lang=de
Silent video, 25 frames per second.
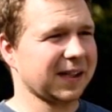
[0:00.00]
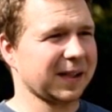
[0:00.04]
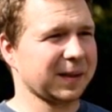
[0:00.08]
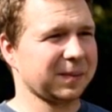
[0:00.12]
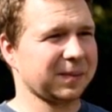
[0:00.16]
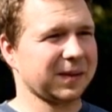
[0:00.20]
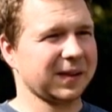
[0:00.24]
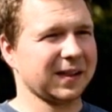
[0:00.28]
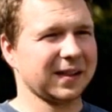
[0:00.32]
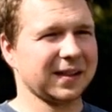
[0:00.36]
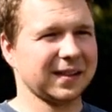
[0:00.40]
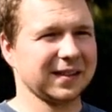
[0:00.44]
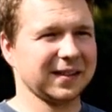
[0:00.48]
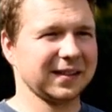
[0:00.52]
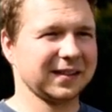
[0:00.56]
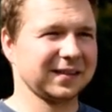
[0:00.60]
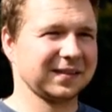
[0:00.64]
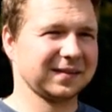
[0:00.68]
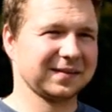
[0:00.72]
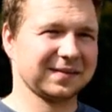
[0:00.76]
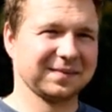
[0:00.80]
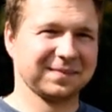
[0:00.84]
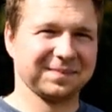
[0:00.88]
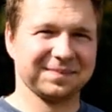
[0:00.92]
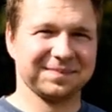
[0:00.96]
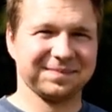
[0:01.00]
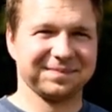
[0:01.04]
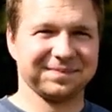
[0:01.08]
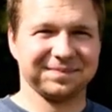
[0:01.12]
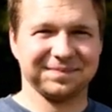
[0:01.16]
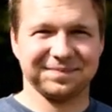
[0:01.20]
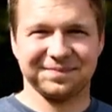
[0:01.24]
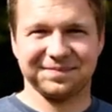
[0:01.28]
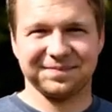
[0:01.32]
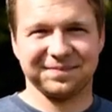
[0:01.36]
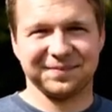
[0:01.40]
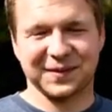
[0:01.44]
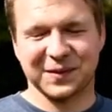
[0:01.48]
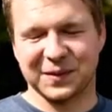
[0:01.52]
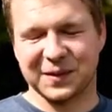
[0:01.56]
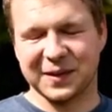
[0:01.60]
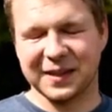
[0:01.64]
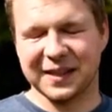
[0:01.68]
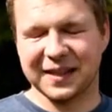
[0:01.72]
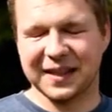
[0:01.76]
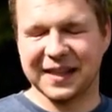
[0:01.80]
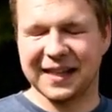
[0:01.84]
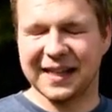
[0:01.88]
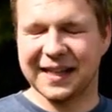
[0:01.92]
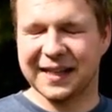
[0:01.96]
Nachbar,
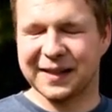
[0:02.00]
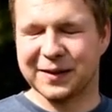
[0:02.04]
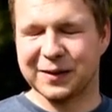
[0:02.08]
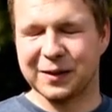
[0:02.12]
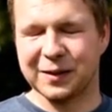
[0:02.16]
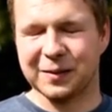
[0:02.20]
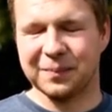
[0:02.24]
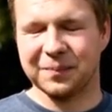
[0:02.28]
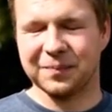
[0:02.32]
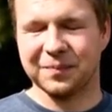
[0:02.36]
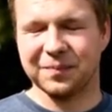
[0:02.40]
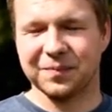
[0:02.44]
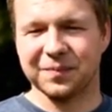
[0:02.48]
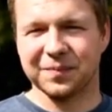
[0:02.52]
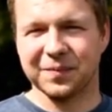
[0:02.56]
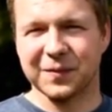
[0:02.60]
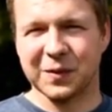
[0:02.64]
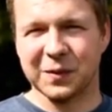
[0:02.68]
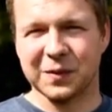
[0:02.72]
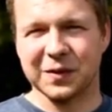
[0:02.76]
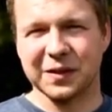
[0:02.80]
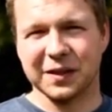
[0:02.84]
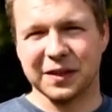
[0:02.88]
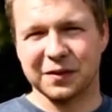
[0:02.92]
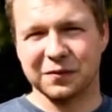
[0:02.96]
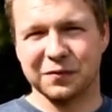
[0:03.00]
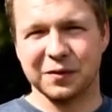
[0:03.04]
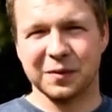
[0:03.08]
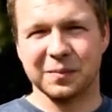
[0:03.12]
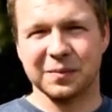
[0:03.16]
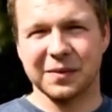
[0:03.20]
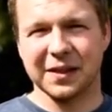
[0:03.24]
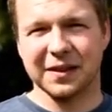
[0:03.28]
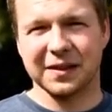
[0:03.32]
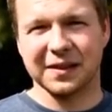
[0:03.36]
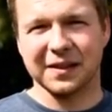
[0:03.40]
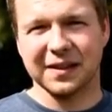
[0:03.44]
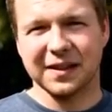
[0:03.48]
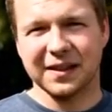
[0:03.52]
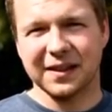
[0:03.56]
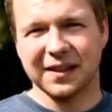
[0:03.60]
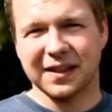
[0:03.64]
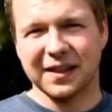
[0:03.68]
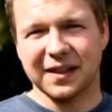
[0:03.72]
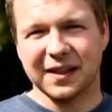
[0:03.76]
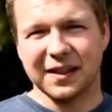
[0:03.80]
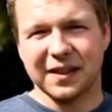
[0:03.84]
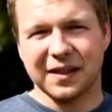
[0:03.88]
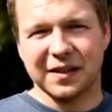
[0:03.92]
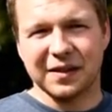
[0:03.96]
Kollege herkommen und sich informieren.
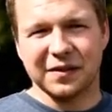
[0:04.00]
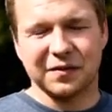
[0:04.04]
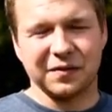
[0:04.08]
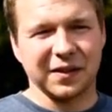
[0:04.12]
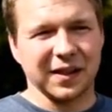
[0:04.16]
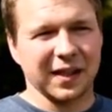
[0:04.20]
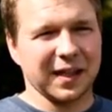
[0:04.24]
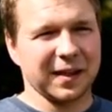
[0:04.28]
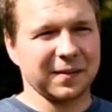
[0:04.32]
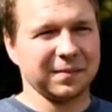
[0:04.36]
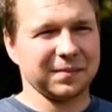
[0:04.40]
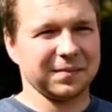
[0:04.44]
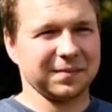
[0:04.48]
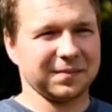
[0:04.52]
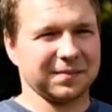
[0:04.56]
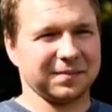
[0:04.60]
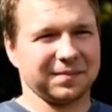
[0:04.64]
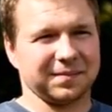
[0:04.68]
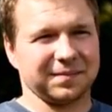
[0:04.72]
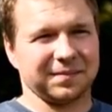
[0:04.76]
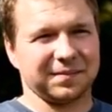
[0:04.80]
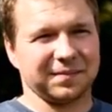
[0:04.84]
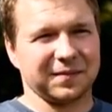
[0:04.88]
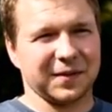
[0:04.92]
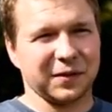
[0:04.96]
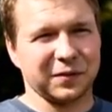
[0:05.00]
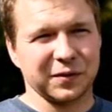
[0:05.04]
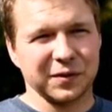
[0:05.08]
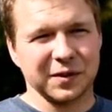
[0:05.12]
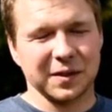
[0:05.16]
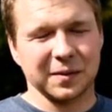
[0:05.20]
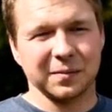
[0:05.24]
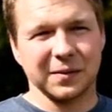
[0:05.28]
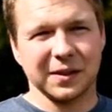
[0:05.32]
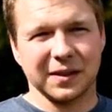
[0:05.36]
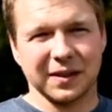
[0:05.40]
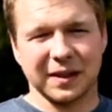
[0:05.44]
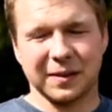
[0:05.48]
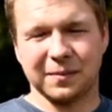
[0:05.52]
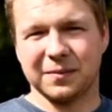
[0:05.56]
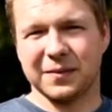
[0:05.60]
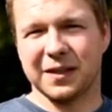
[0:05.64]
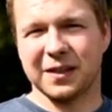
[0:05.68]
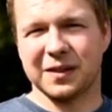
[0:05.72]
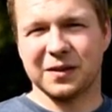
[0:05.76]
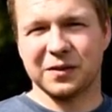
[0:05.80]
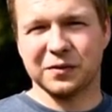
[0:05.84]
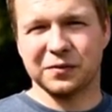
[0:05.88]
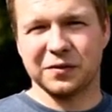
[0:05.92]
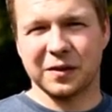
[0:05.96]
Wir haben auf unserem Betrieb
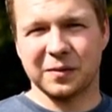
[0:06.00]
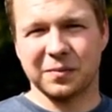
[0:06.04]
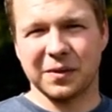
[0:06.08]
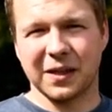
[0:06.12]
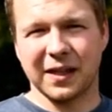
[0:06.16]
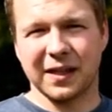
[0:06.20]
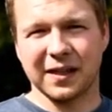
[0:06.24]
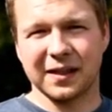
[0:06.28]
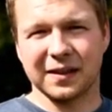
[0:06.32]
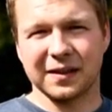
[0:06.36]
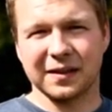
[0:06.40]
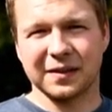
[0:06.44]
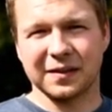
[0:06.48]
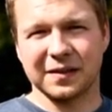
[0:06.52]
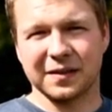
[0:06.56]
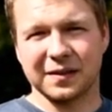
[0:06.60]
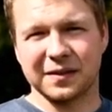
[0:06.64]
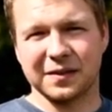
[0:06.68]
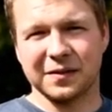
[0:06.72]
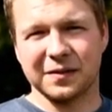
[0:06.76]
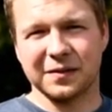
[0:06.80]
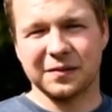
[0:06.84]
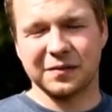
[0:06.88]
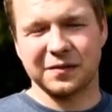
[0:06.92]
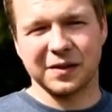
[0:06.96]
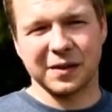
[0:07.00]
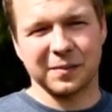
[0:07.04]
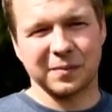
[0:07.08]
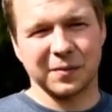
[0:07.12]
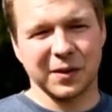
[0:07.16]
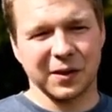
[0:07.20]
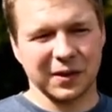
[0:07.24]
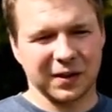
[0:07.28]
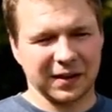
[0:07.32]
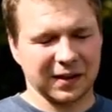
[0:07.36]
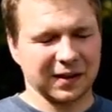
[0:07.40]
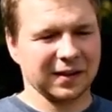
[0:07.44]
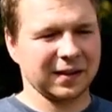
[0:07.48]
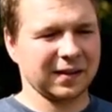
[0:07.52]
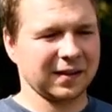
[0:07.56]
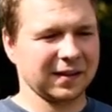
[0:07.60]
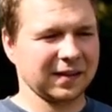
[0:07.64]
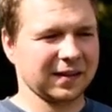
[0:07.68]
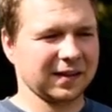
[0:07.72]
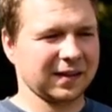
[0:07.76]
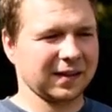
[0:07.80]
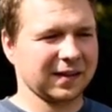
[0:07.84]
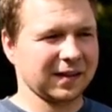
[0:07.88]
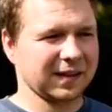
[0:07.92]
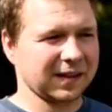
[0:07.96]
nichts zu verbergen. Wir
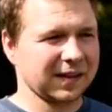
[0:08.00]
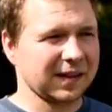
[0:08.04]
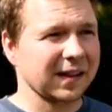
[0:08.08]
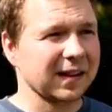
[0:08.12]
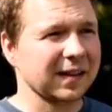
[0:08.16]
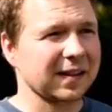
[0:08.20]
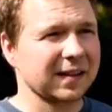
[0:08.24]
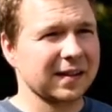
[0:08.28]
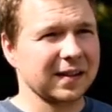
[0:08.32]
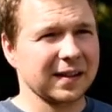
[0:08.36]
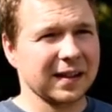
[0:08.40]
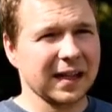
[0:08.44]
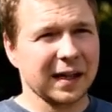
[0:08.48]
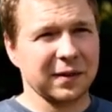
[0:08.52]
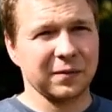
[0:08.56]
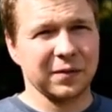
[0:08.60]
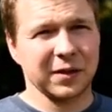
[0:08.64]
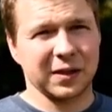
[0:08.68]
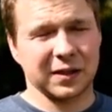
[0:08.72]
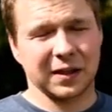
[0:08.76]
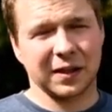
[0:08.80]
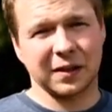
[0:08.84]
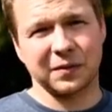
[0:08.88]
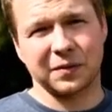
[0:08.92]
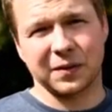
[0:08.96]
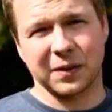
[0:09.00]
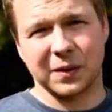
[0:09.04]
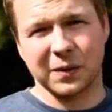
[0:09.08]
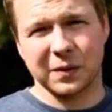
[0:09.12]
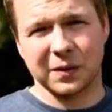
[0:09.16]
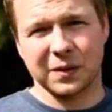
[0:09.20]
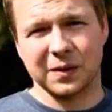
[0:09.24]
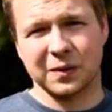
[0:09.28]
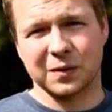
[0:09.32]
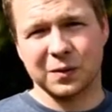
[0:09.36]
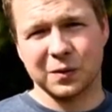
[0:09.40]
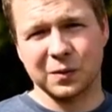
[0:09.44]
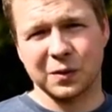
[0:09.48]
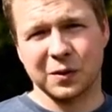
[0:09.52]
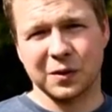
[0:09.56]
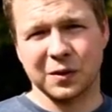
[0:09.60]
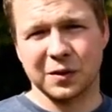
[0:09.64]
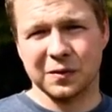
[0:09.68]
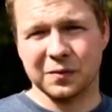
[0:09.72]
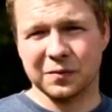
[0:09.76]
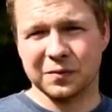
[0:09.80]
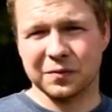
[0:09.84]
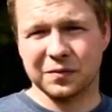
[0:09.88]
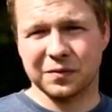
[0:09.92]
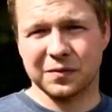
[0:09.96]
möchten, dass die Landwirtschaft auch in
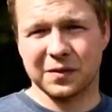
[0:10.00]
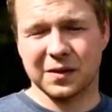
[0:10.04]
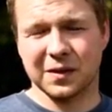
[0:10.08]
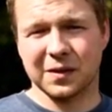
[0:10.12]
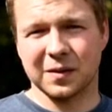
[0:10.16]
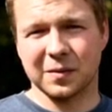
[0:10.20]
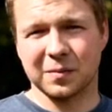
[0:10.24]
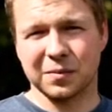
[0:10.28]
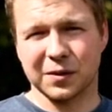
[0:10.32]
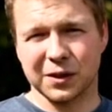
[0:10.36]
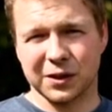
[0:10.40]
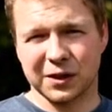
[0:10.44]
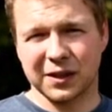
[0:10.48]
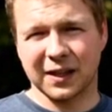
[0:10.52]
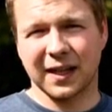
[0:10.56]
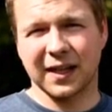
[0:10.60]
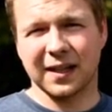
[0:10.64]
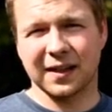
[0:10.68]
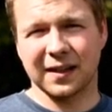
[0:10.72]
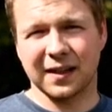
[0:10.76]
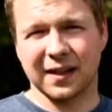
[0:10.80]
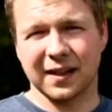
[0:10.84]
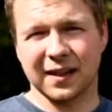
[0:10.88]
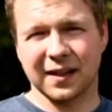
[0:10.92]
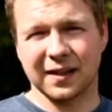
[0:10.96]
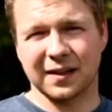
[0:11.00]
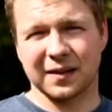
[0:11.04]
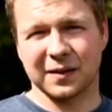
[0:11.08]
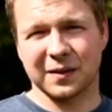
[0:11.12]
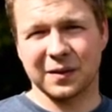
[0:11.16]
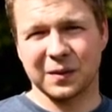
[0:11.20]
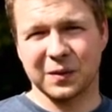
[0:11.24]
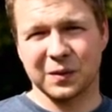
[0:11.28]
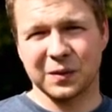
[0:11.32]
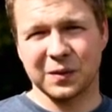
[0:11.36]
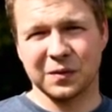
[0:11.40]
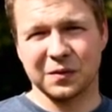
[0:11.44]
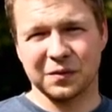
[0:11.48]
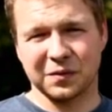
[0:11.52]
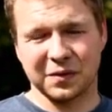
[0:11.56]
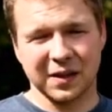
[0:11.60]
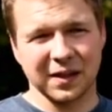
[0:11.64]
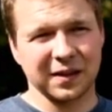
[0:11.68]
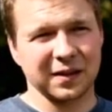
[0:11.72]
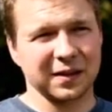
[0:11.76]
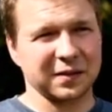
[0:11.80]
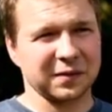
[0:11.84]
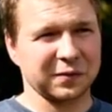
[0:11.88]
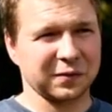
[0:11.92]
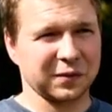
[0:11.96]
Zukunft Bestand hat und
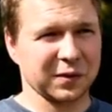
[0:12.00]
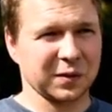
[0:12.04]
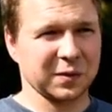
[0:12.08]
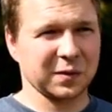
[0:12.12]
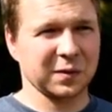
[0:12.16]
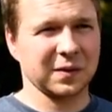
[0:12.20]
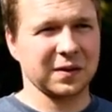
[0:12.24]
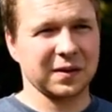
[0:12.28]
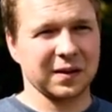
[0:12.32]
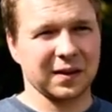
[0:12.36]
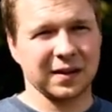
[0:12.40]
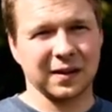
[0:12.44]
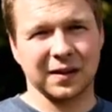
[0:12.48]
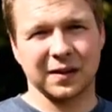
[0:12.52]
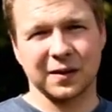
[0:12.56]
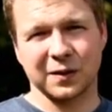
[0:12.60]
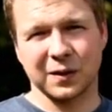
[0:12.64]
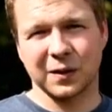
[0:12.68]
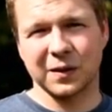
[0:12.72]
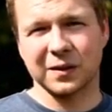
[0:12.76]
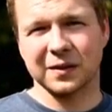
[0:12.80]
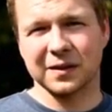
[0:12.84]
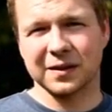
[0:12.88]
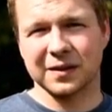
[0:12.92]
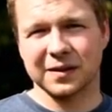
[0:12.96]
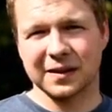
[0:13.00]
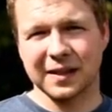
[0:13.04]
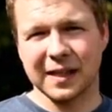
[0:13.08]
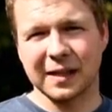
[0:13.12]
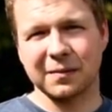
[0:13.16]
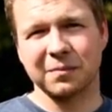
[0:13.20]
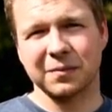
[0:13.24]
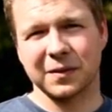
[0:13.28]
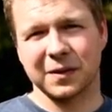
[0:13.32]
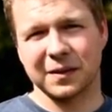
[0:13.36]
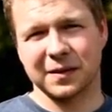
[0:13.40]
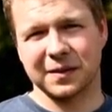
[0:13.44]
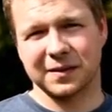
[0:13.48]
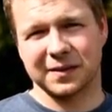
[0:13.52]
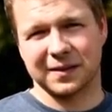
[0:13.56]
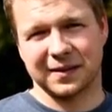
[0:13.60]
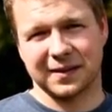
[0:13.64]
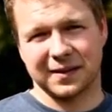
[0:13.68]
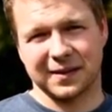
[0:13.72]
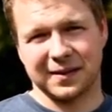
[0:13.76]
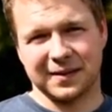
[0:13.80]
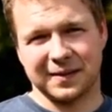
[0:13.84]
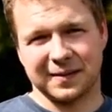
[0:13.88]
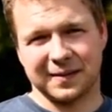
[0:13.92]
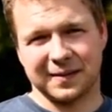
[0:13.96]
wir von unseren Erzeugnissen leben können.